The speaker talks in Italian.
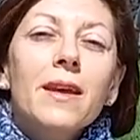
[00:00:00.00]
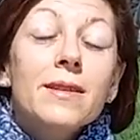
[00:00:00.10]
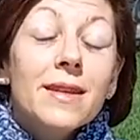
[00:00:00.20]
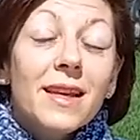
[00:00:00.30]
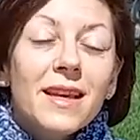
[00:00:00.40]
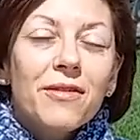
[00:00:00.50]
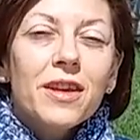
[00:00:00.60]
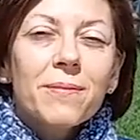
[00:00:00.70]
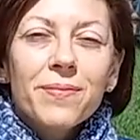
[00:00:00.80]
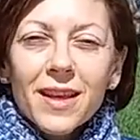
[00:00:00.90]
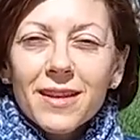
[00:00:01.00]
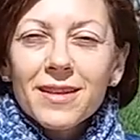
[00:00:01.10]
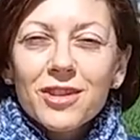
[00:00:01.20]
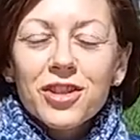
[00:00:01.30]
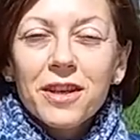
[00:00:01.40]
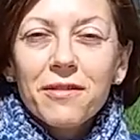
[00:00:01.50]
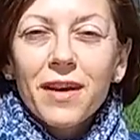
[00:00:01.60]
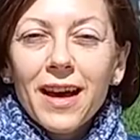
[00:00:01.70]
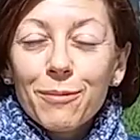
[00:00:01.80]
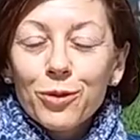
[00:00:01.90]
Scrivi, gli
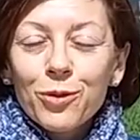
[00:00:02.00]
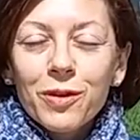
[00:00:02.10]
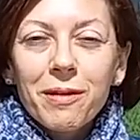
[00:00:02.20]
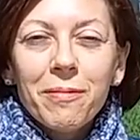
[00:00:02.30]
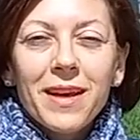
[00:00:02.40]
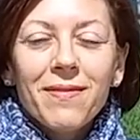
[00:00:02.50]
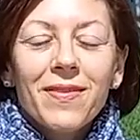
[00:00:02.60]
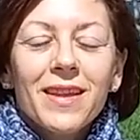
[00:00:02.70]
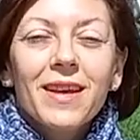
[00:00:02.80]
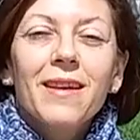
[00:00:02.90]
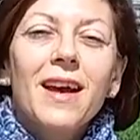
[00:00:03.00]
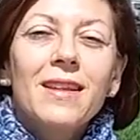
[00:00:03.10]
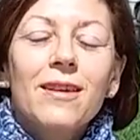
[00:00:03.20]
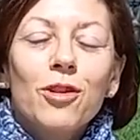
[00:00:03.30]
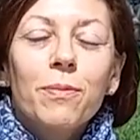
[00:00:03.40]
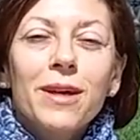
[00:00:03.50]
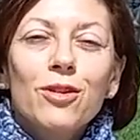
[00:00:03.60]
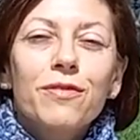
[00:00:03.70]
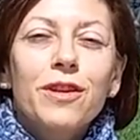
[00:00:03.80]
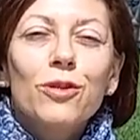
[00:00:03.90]
diceva puntualmente a
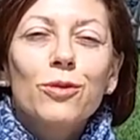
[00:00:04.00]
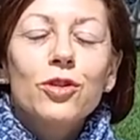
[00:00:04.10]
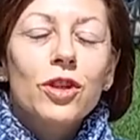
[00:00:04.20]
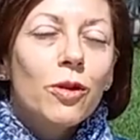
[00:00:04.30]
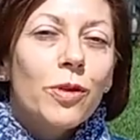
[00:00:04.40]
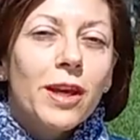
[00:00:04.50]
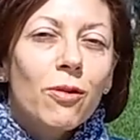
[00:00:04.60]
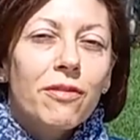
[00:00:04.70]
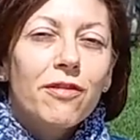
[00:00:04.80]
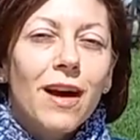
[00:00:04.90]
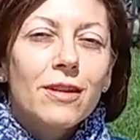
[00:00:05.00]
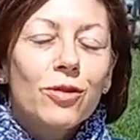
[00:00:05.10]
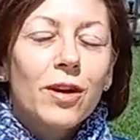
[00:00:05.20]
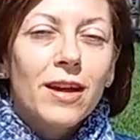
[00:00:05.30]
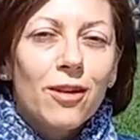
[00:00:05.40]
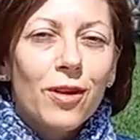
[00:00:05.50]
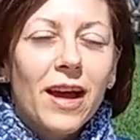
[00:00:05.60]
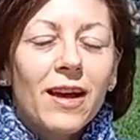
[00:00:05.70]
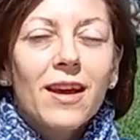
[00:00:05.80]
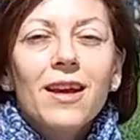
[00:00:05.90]
Roberto Ferrucci e lui lo ha fatto e
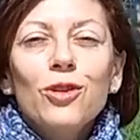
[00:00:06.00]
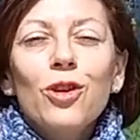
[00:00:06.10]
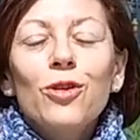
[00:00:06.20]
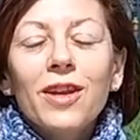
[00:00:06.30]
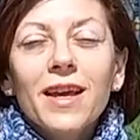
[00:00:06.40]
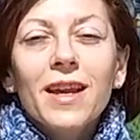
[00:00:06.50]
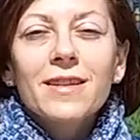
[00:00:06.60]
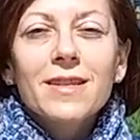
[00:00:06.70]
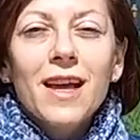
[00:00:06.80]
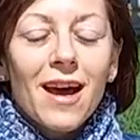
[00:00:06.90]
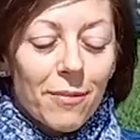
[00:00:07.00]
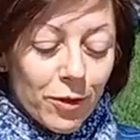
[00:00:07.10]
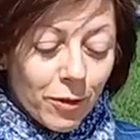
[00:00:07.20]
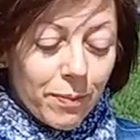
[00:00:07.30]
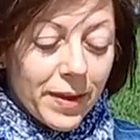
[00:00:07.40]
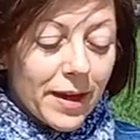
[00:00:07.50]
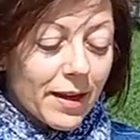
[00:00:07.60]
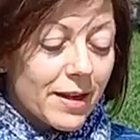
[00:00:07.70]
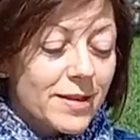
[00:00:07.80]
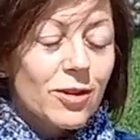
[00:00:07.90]
allora noi lo ringraziamo
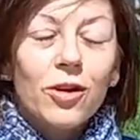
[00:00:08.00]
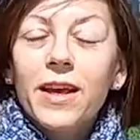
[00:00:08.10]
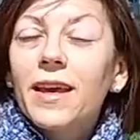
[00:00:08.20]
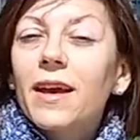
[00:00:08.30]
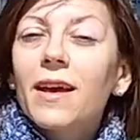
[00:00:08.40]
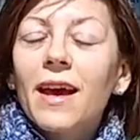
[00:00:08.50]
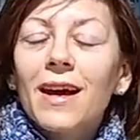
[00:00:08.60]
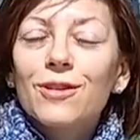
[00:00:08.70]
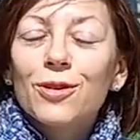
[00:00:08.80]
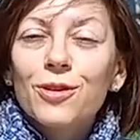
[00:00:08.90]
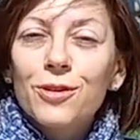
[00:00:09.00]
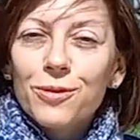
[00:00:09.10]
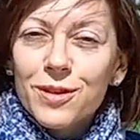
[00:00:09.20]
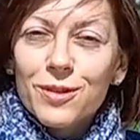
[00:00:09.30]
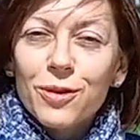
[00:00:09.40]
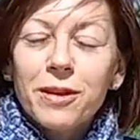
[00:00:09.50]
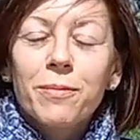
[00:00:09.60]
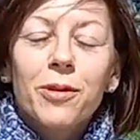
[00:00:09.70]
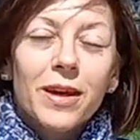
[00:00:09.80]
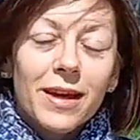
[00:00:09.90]
per storie che accadono, questo
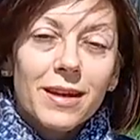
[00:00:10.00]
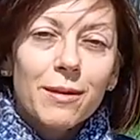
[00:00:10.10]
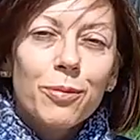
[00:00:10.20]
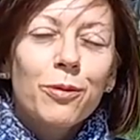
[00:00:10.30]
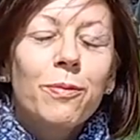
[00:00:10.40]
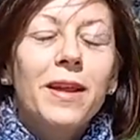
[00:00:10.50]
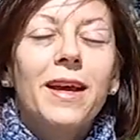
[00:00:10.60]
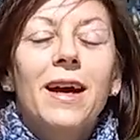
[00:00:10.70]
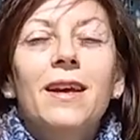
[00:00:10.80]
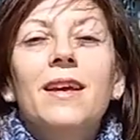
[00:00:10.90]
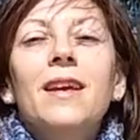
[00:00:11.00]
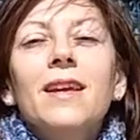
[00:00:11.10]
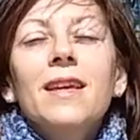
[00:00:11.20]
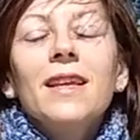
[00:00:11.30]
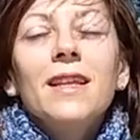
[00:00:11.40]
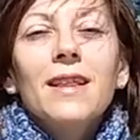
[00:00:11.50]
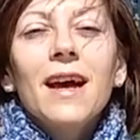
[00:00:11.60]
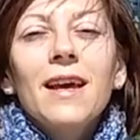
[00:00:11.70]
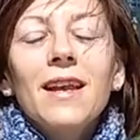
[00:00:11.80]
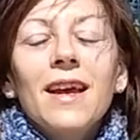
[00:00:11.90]
libro che ripubblica in
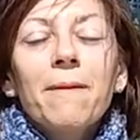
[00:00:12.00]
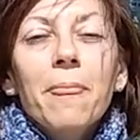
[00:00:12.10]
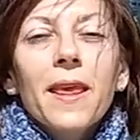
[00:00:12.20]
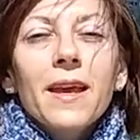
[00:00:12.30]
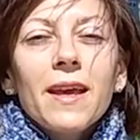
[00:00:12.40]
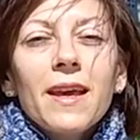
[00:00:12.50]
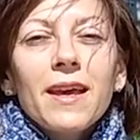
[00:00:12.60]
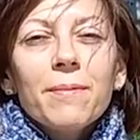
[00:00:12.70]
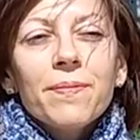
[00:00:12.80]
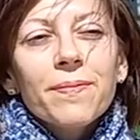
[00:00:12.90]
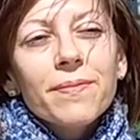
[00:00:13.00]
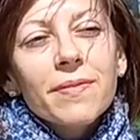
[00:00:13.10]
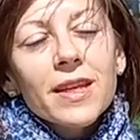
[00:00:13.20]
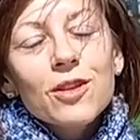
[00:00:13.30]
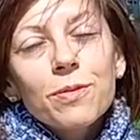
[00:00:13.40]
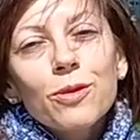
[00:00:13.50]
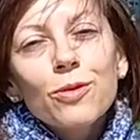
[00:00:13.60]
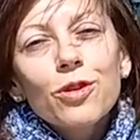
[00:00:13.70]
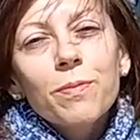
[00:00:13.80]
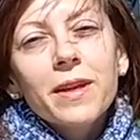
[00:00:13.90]
Italia e ehm,
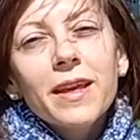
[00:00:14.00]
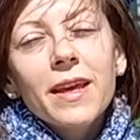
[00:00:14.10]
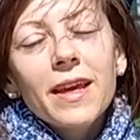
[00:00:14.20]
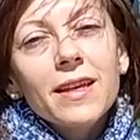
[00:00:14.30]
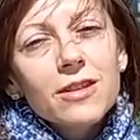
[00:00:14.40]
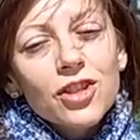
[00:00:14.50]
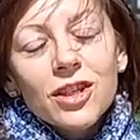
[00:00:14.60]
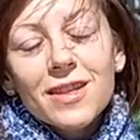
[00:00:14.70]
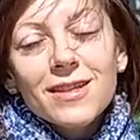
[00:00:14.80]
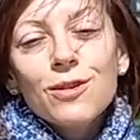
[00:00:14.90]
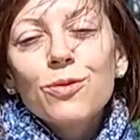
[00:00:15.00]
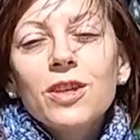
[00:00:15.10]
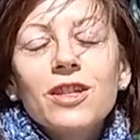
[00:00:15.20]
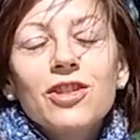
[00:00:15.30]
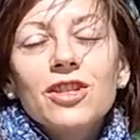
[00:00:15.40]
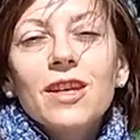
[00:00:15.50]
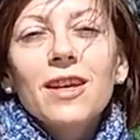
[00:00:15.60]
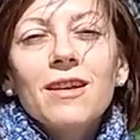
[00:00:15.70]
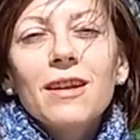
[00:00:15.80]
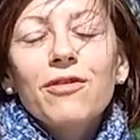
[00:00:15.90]
soprattutto perché ci
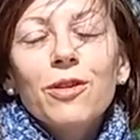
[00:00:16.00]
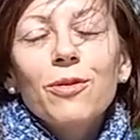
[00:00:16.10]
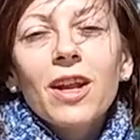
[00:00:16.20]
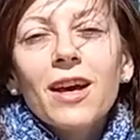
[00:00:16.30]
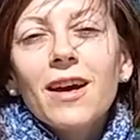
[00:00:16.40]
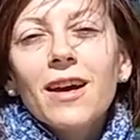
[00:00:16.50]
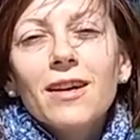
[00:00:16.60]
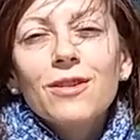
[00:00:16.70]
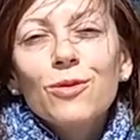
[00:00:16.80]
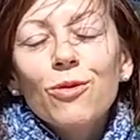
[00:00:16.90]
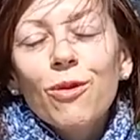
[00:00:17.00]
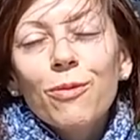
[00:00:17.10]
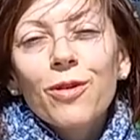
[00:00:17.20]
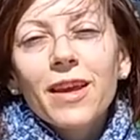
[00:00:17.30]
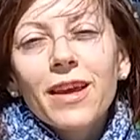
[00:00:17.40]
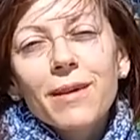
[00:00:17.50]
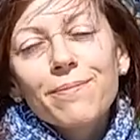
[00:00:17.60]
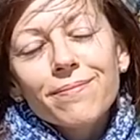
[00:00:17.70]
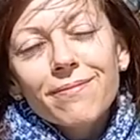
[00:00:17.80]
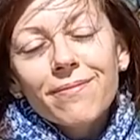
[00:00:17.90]
restituisce la figura di un uomo che
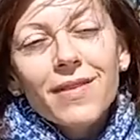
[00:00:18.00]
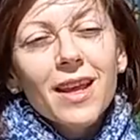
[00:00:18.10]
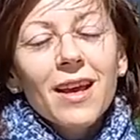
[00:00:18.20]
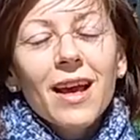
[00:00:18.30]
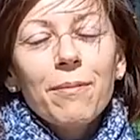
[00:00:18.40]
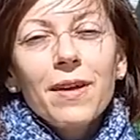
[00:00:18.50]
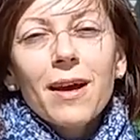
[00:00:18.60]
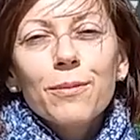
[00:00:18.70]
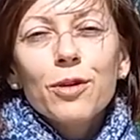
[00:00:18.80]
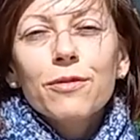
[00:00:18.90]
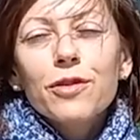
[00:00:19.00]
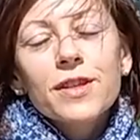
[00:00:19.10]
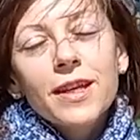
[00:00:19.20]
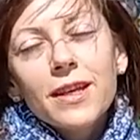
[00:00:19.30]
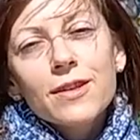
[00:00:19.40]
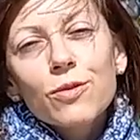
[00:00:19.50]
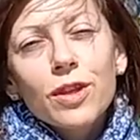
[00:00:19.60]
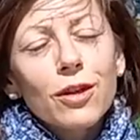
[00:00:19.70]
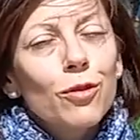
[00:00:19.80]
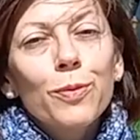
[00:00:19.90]
abbiamo forse
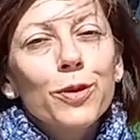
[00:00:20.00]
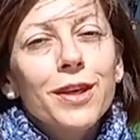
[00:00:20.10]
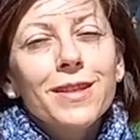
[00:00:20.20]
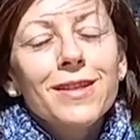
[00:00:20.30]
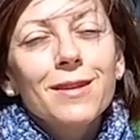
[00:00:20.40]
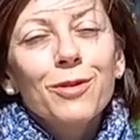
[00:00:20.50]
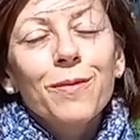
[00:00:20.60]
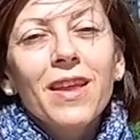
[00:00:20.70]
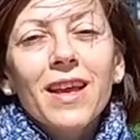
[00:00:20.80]
studiato pochissimo.